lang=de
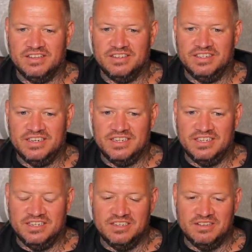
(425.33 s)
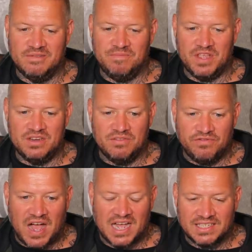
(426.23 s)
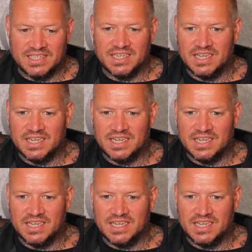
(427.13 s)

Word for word: in, die, in die Phase